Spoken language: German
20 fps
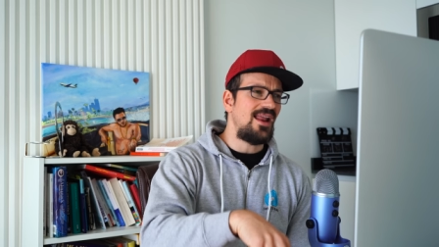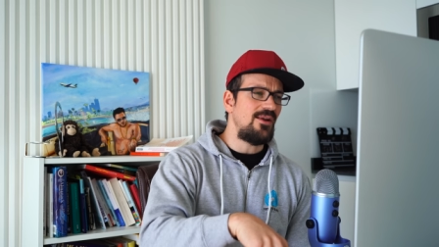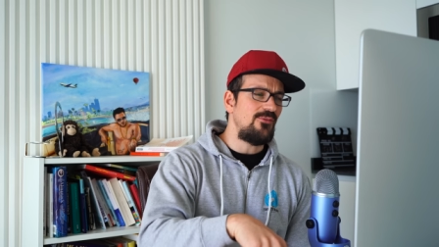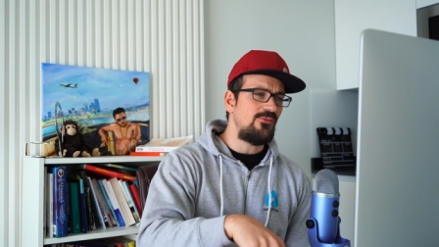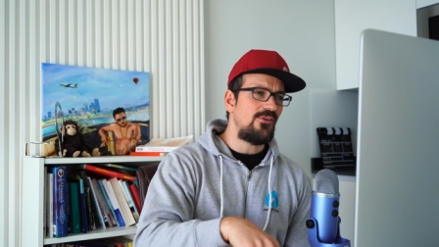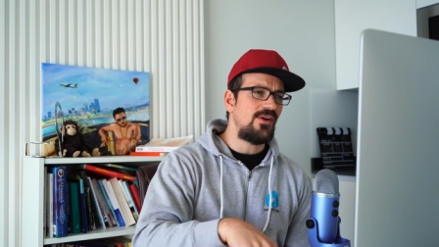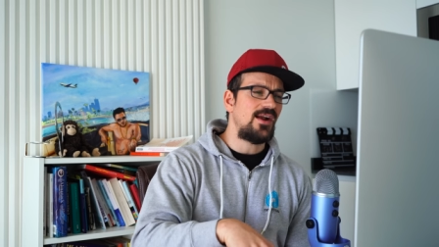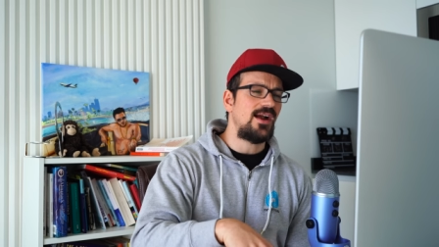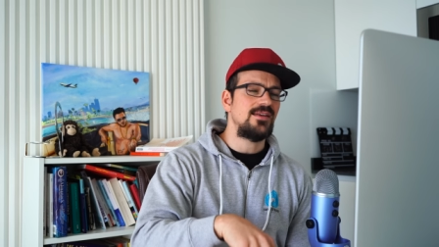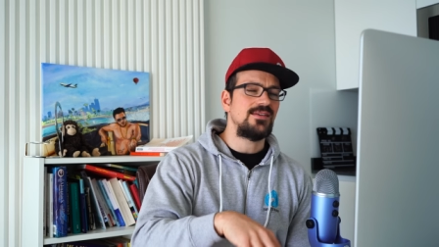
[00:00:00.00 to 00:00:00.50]

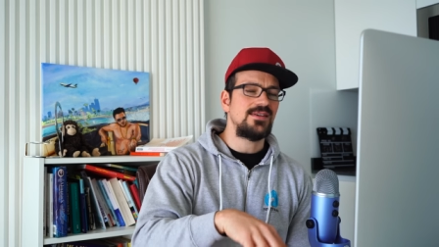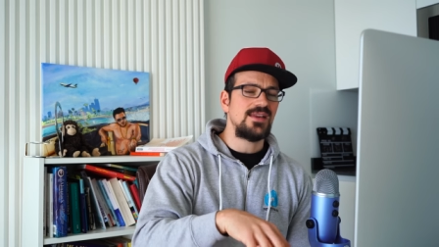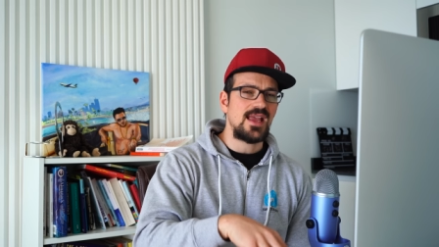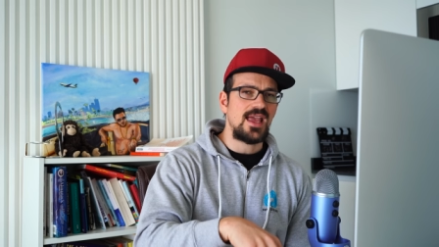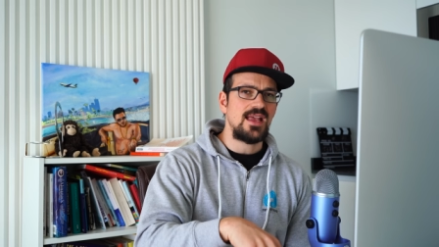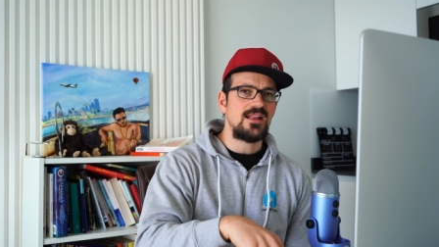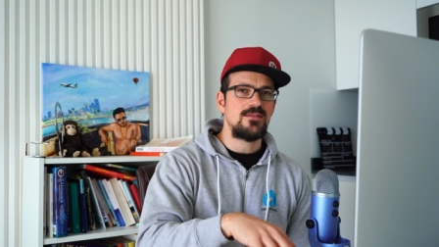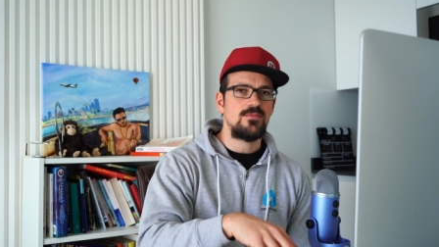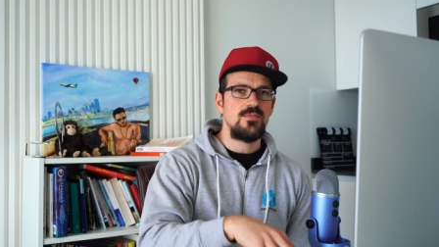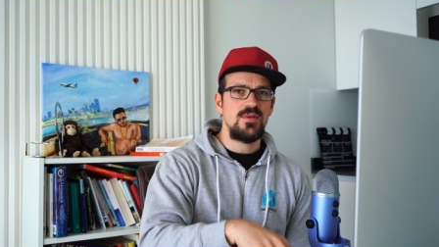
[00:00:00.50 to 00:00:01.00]
Anfang an
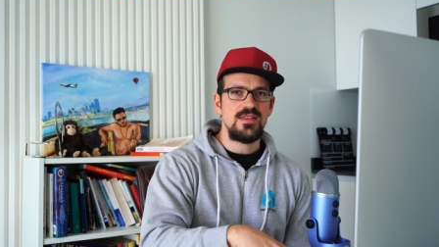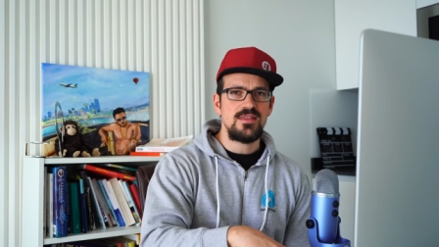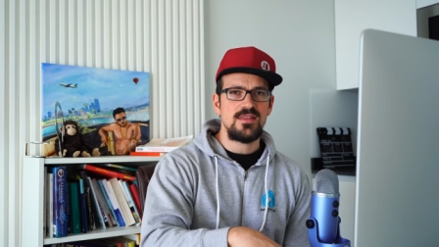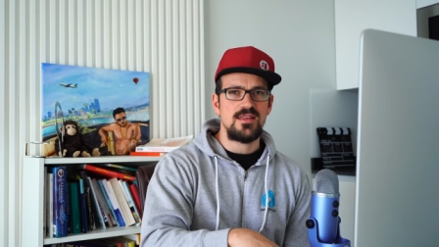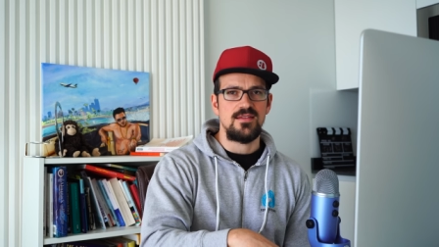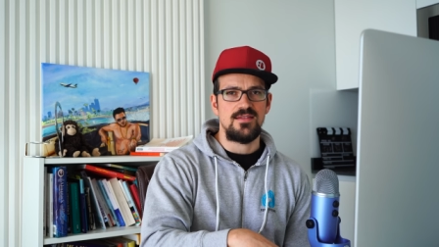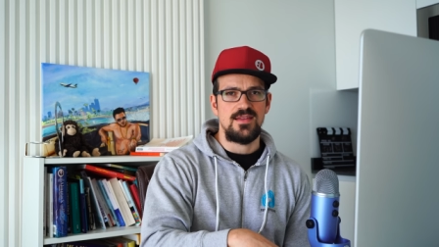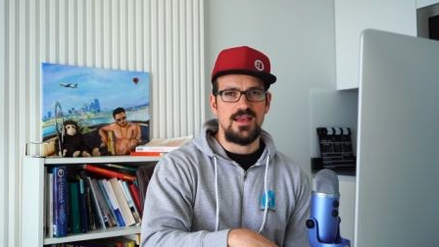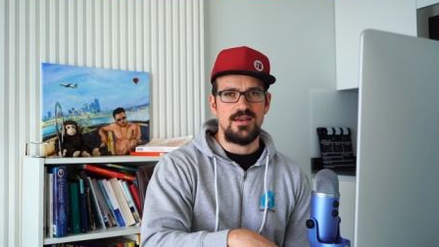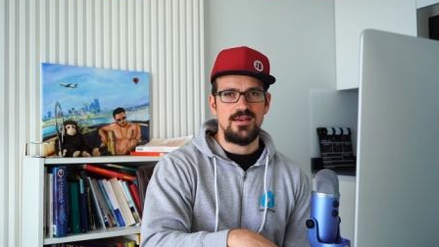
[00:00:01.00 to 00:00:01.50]
direkt
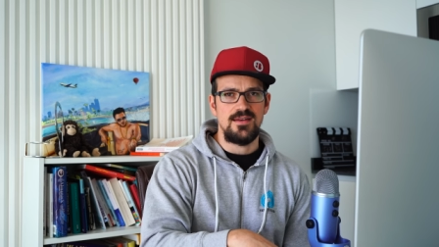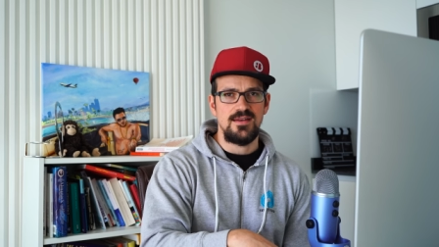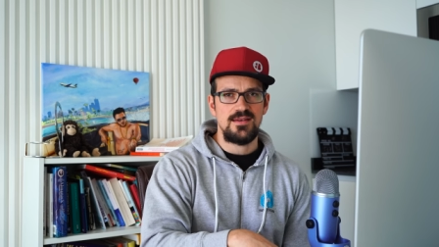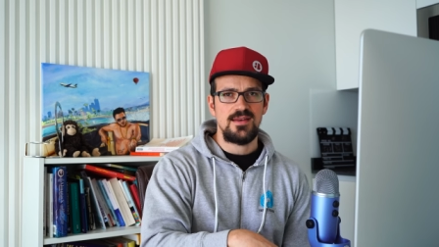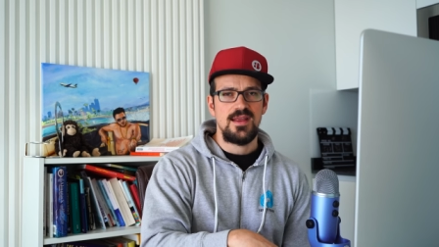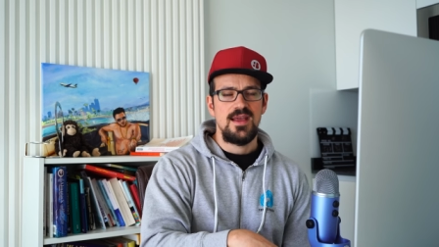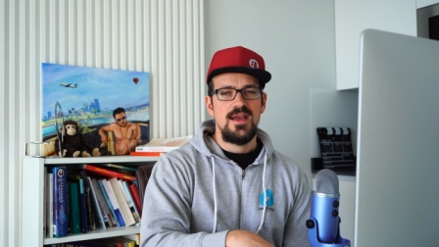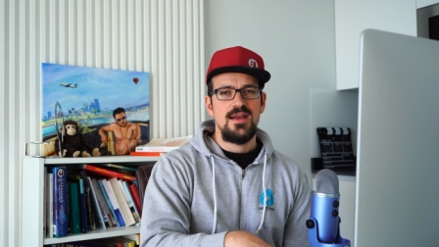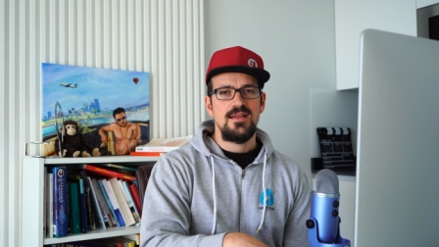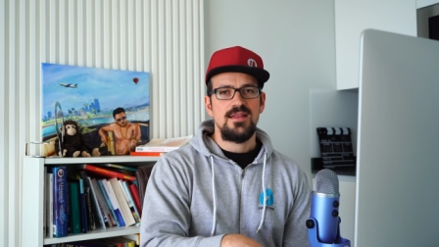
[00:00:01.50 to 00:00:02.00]

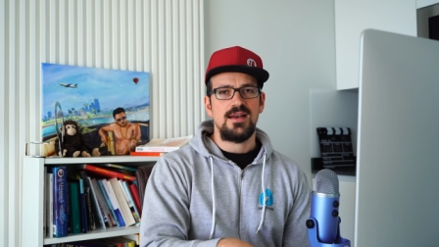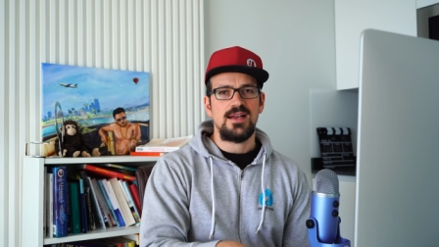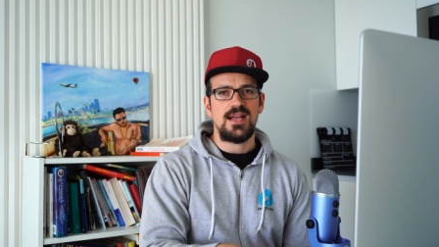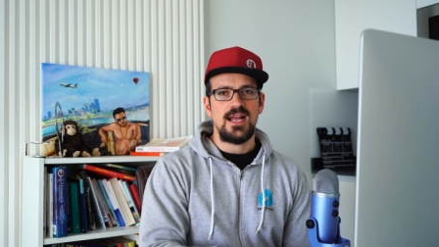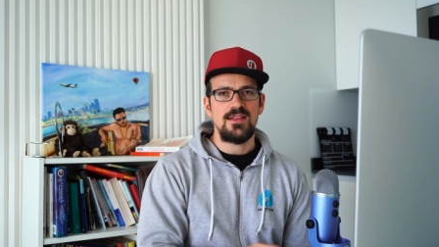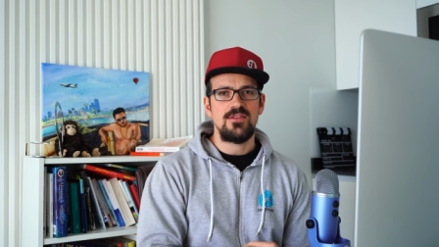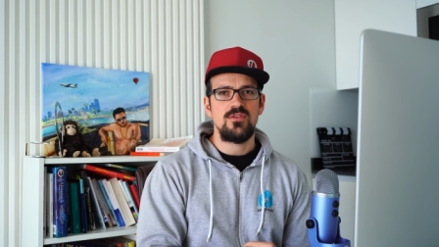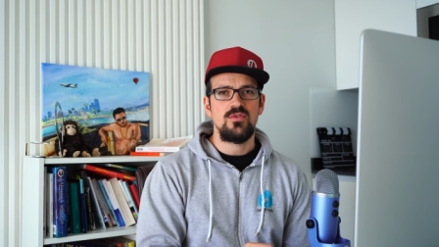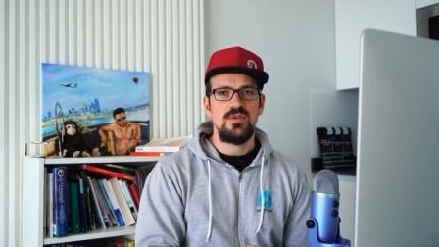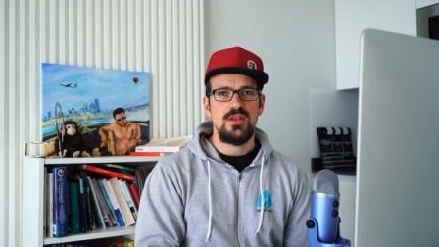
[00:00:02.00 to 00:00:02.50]
mitgesendet, dann
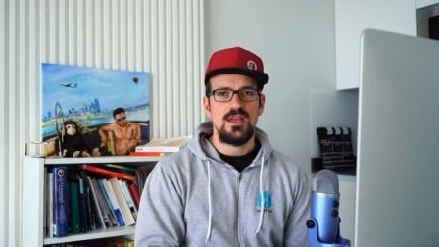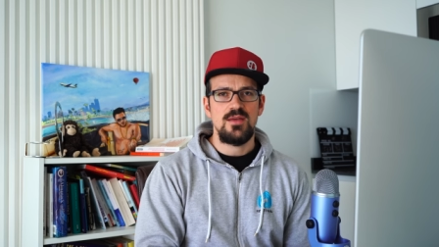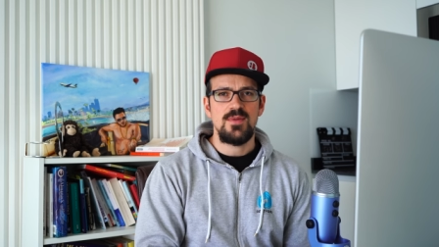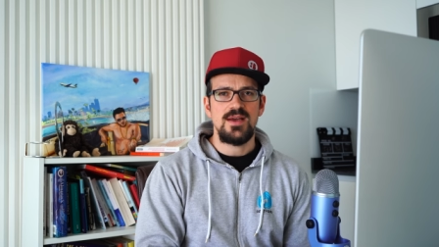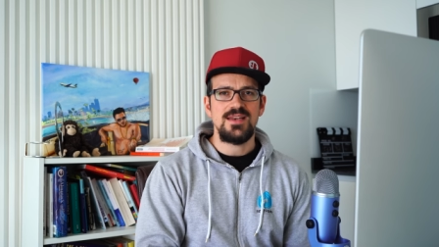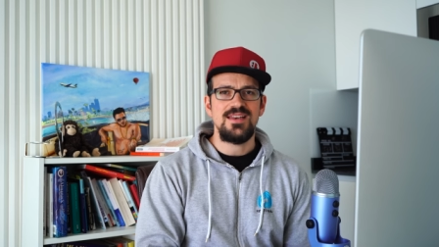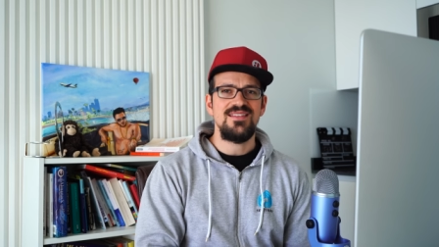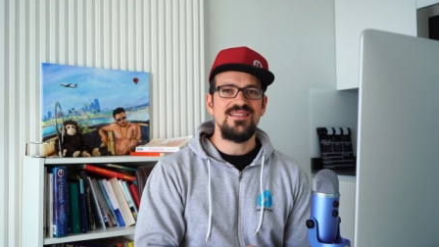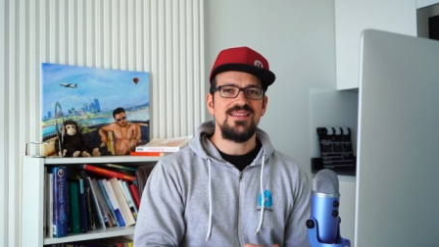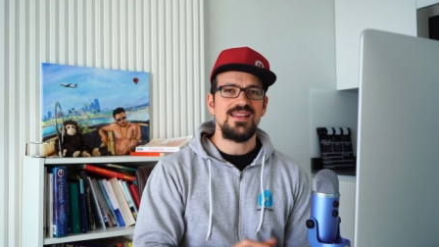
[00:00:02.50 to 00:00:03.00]
kannst du dir
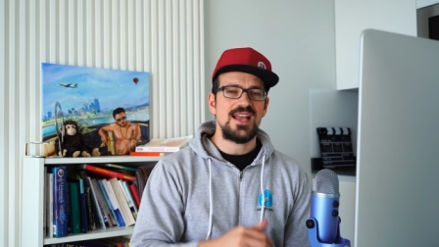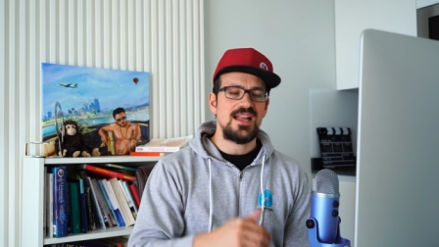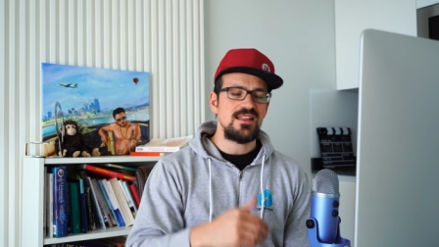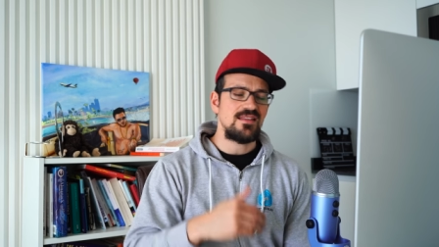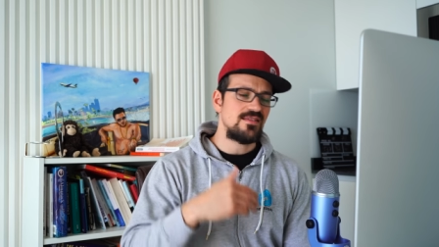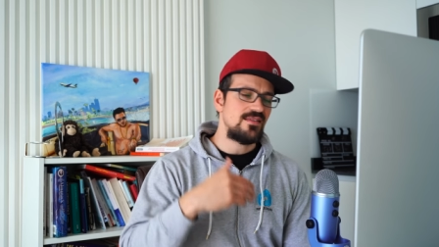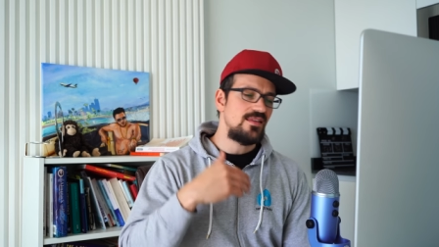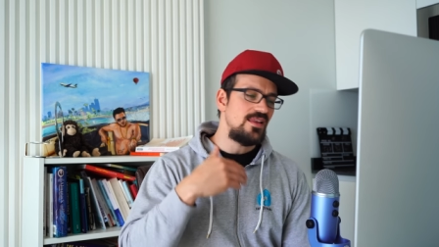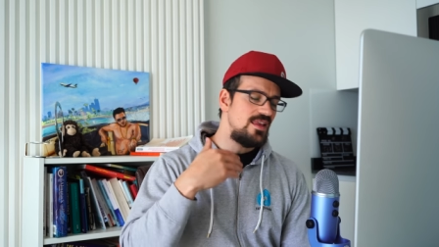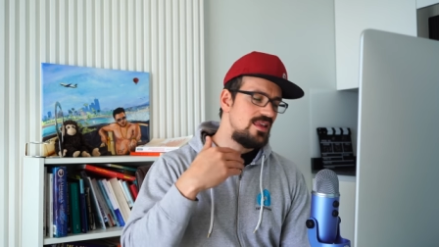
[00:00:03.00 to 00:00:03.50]
immer diesen
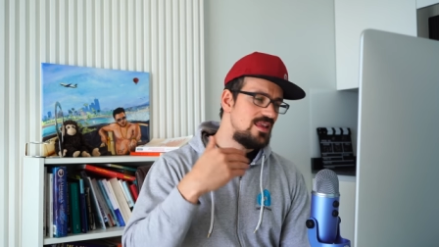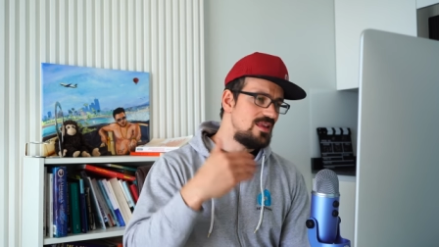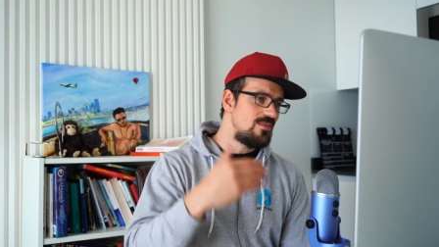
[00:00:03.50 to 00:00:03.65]
ganzen